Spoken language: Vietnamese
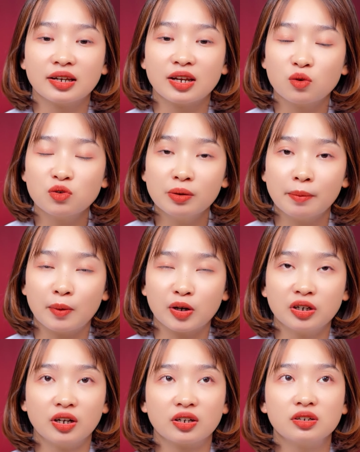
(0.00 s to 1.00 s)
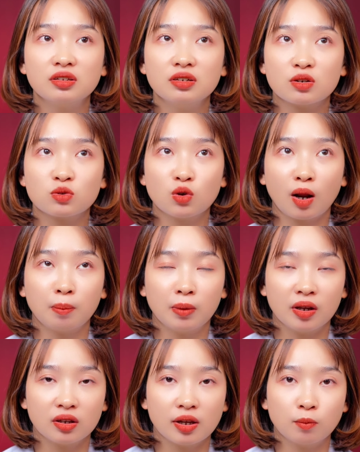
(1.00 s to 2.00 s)
Nếu như mọi người cứ thường xuyên
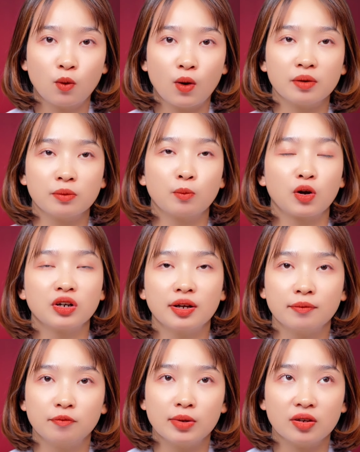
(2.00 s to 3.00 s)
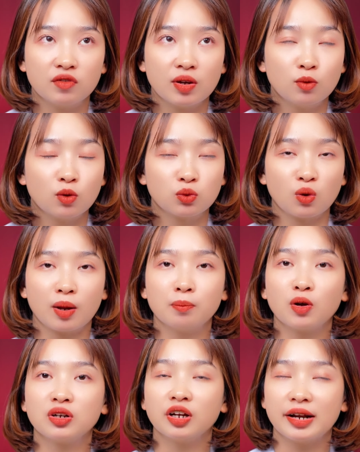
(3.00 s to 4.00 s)
bị nhiễm khuẩn, mọi người bị viêm lộ tuyến,
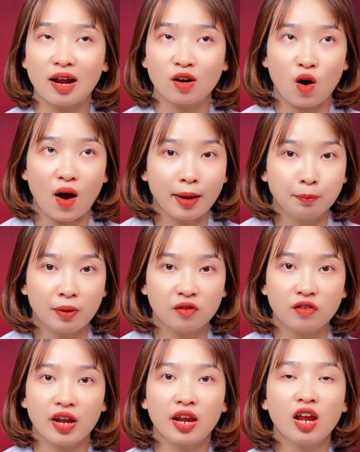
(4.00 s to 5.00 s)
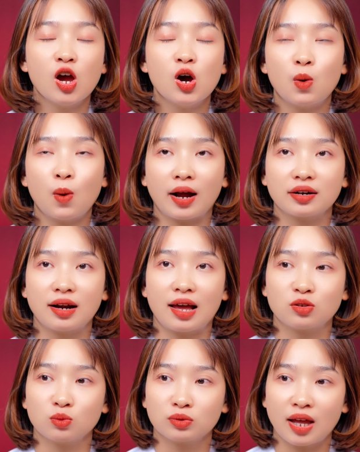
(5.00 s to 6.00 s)
mọi người đang có HPV, hoặc
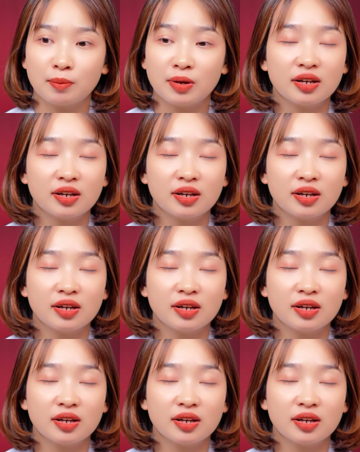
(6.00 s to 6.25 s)
là chúng ta bị